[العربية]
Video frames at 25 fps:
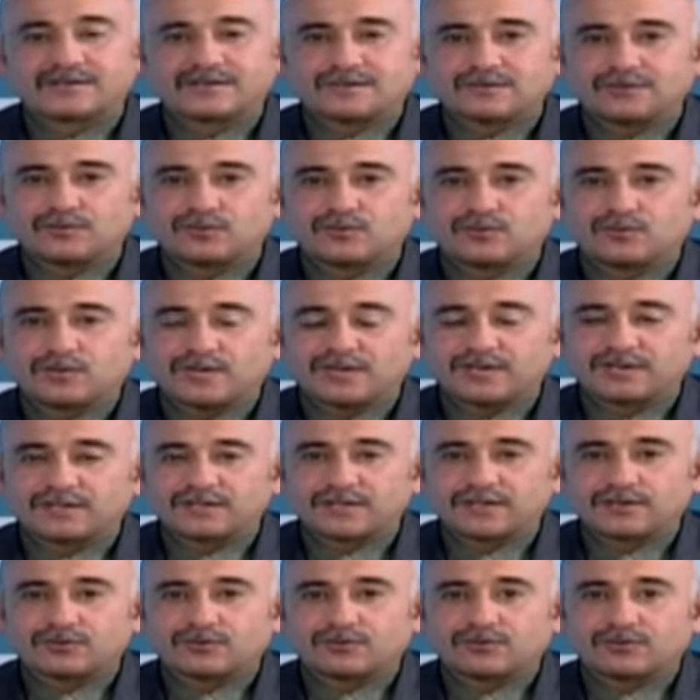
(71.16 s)
نستذكر
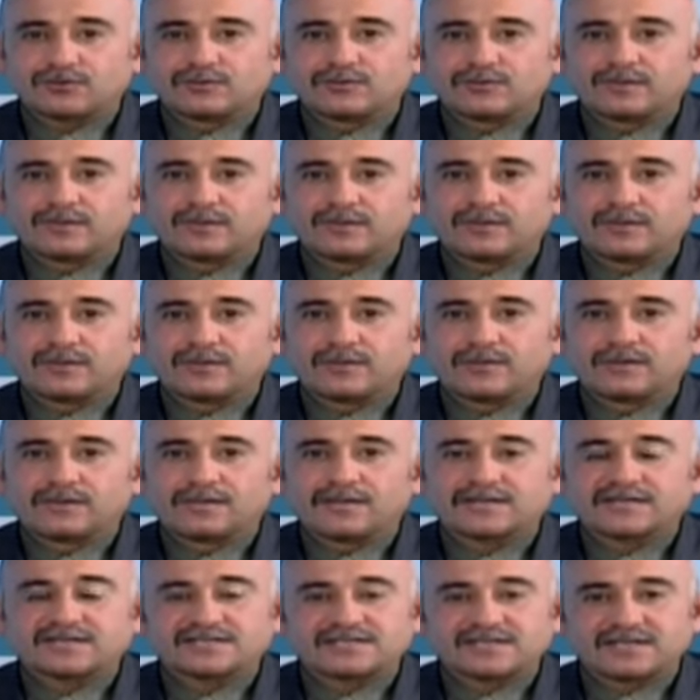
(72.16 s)
وإياكم
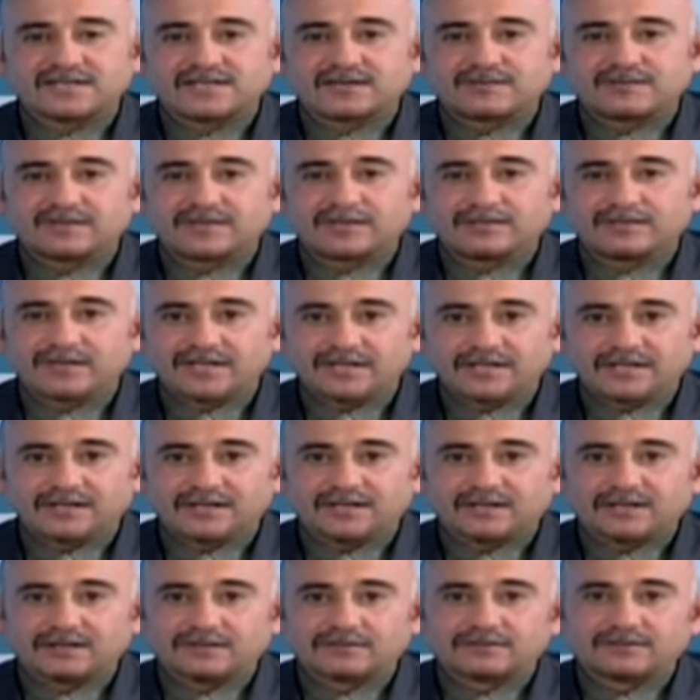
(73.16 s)
أقسام
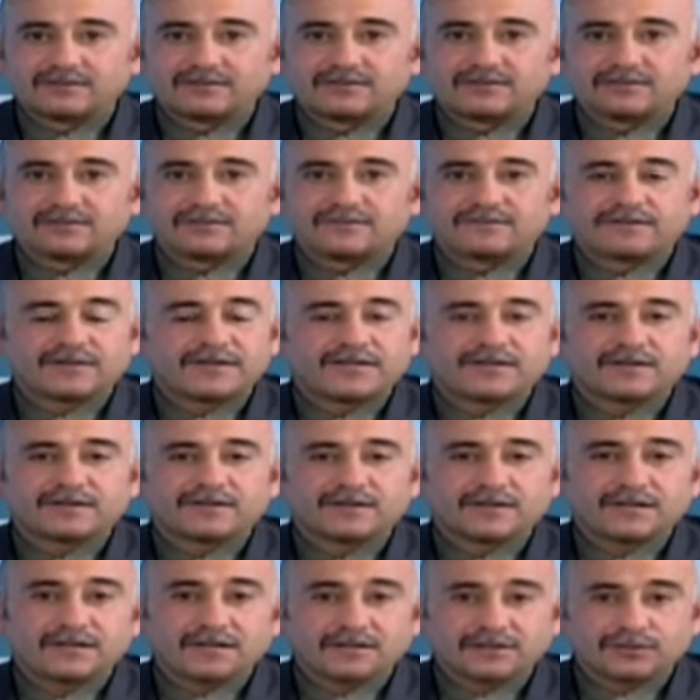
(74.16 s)
البلاغة
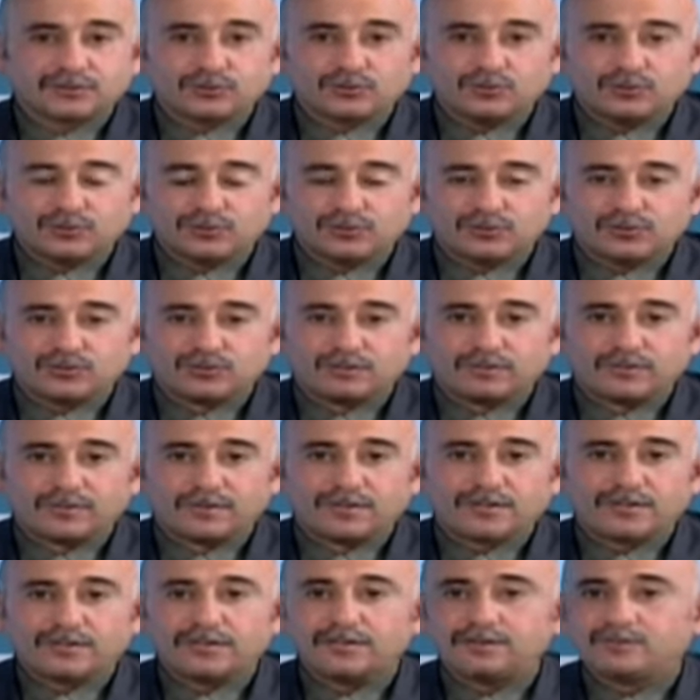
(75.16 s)
فهي ثلاثة
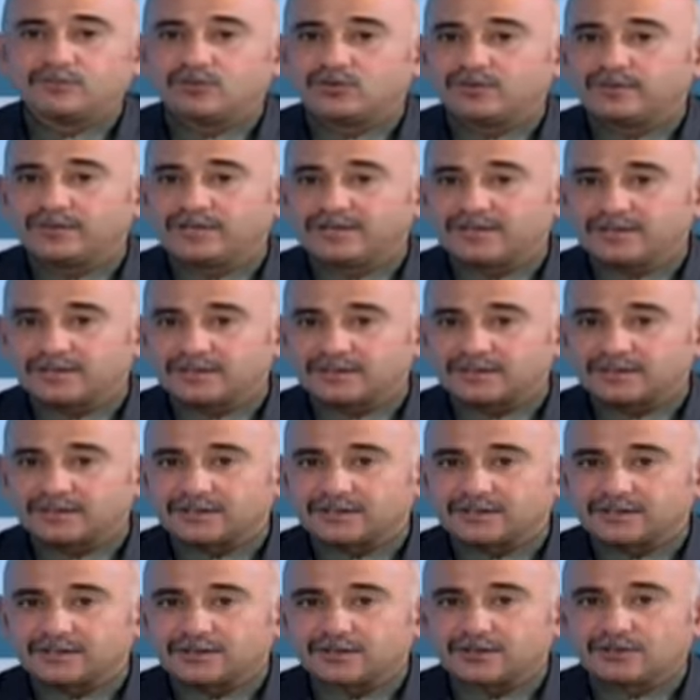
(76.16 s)
علوم علم
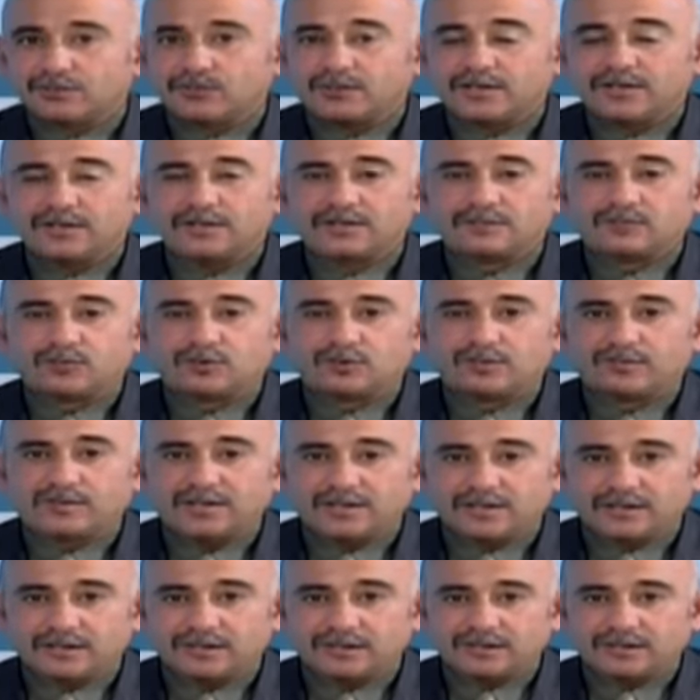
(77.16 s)
البيان وعلم
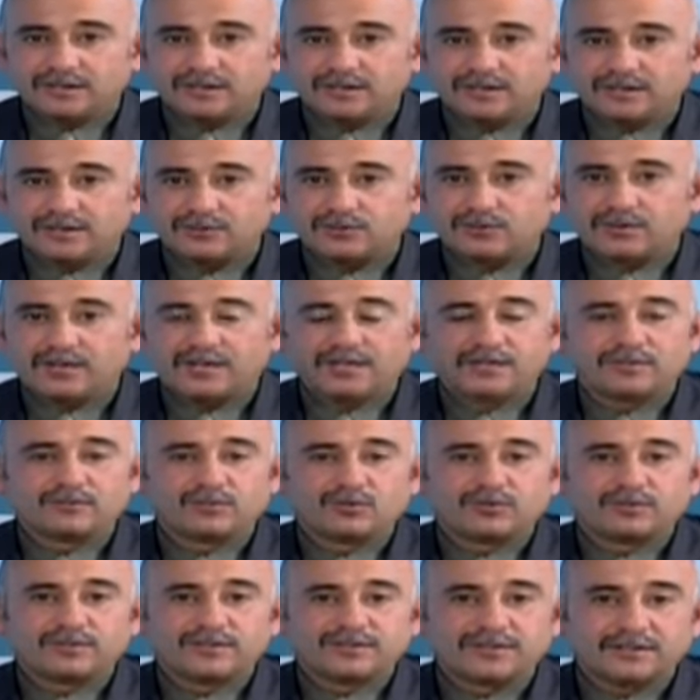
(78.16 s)
المعاني
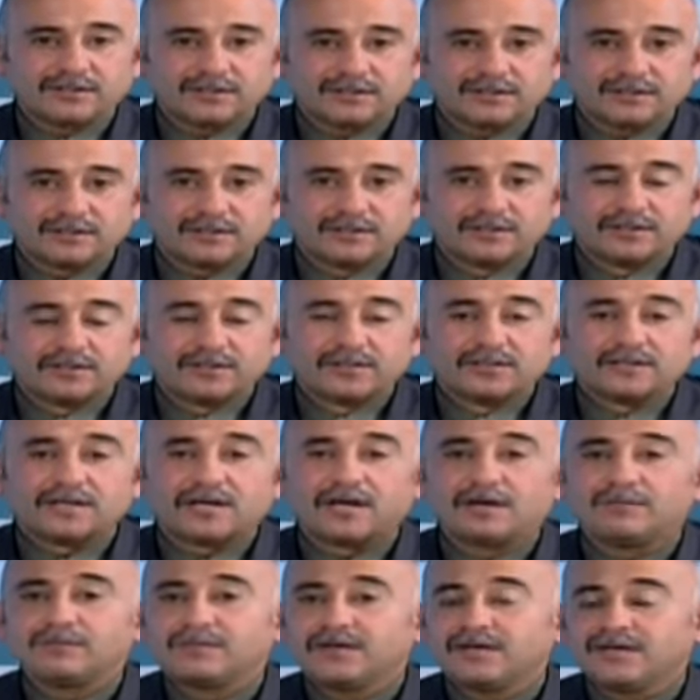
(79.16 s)
وعلم البديع
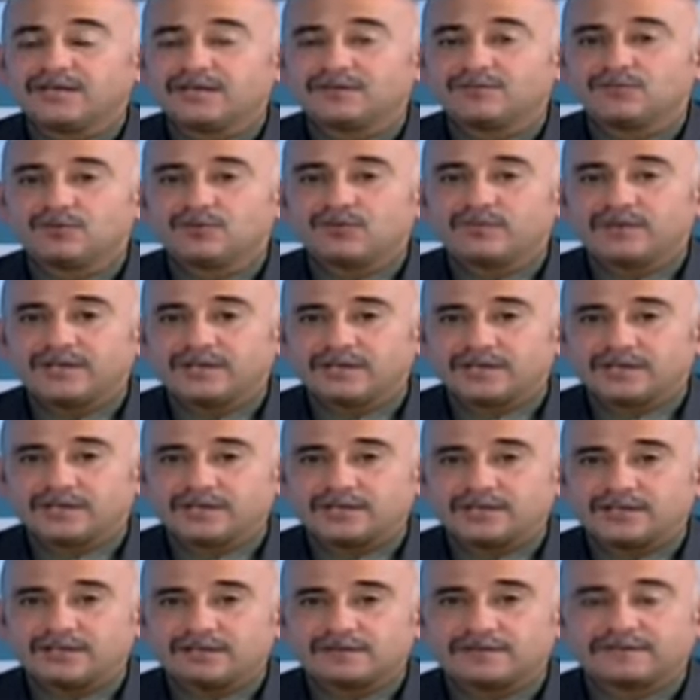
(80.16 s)
أما علم
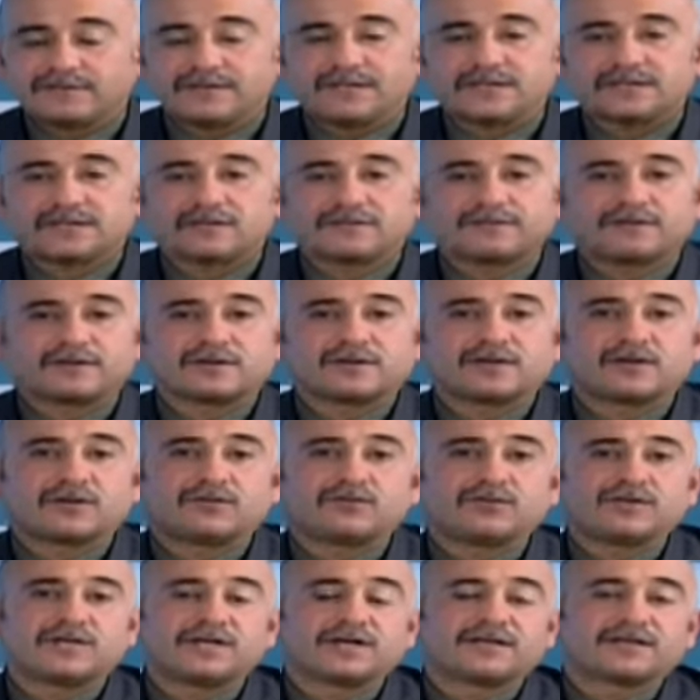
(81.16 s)
البيان
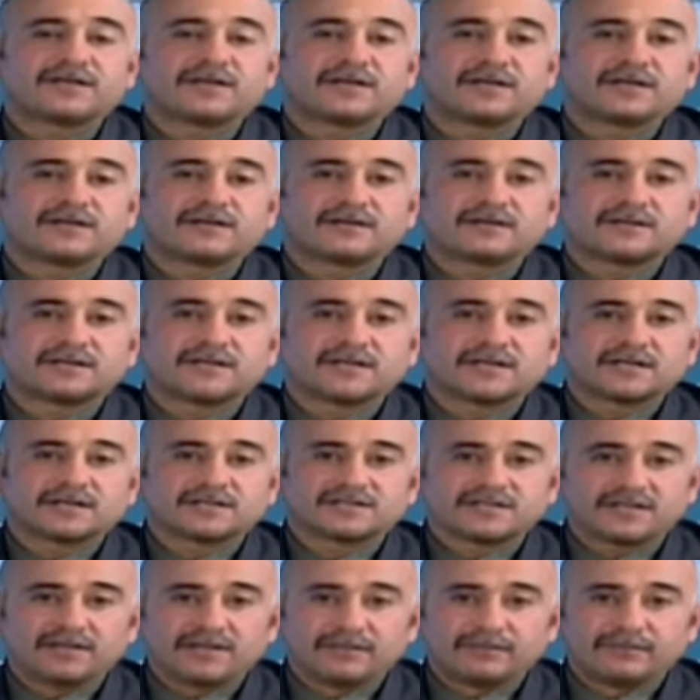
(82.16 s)
فيتفرع إلى
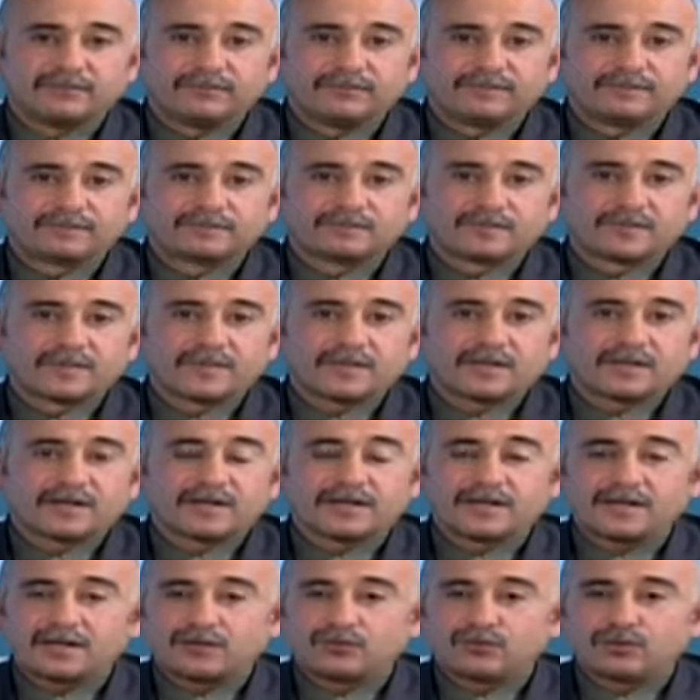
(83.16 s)
ثلاثة أقسام
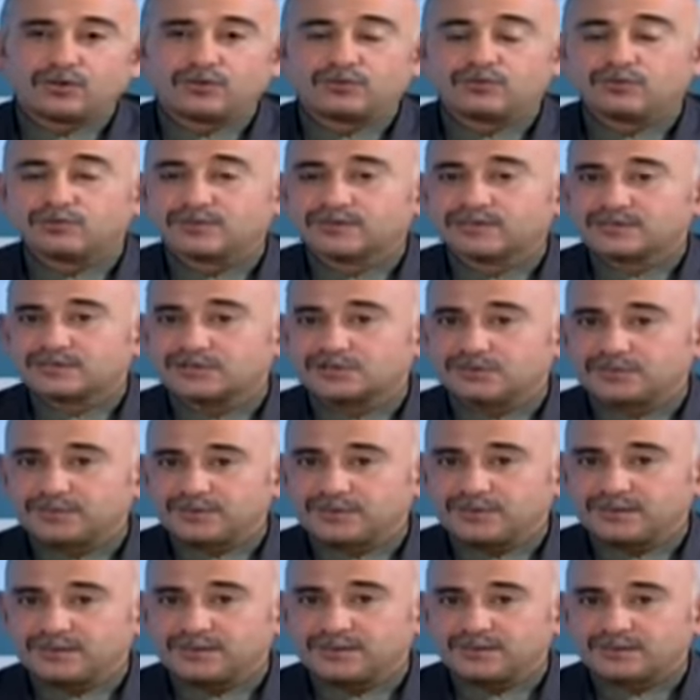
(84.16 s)
الأول هو
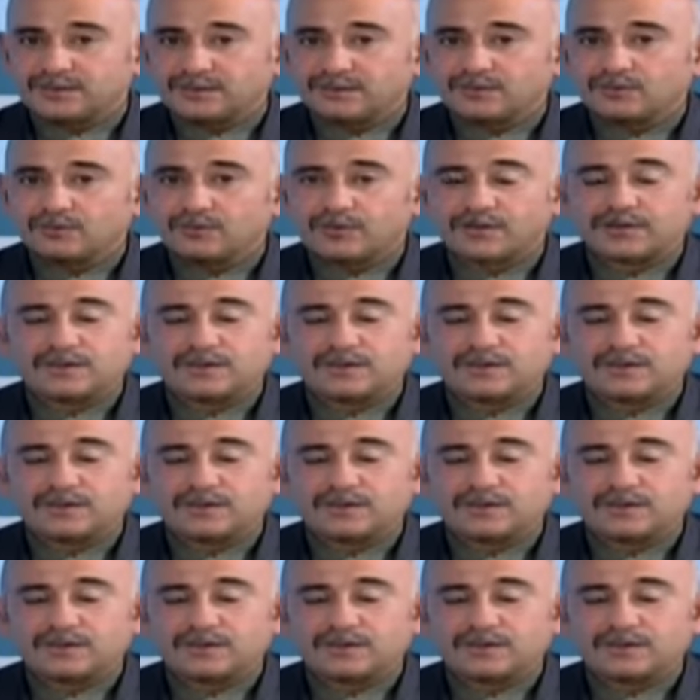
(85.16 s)
التشبيه